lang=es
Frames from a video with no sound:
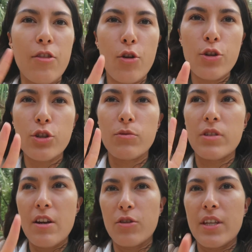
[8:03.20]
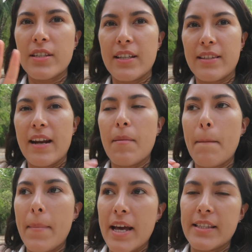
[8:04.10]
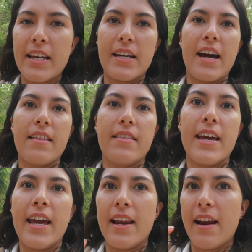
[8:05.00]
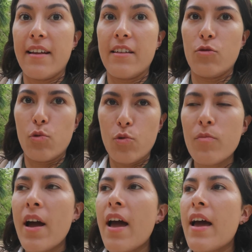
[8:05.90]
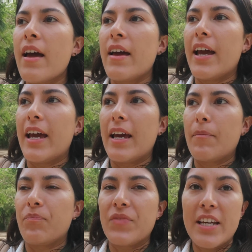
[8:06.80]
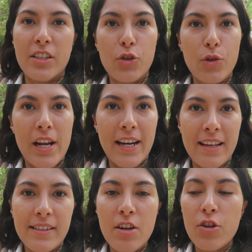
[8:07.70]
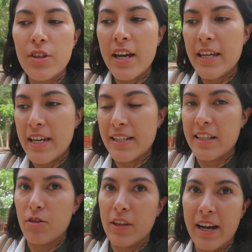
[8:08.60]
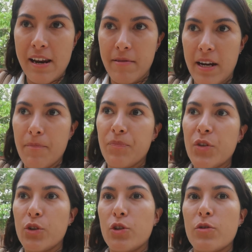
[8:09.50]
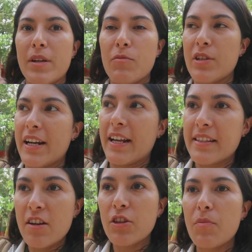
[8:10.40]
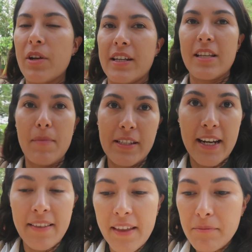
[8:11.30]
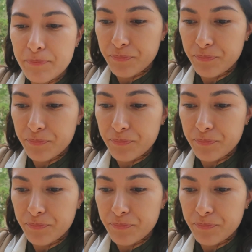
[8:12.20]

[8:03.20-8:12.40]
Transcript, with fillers: Hay dos cenotes que están más cerca del el área de Tulum. Eh, y estos son el Gran Cenote y el Cenote Calavera. Nosotros venimos al Gran Cenote porque es el más grande.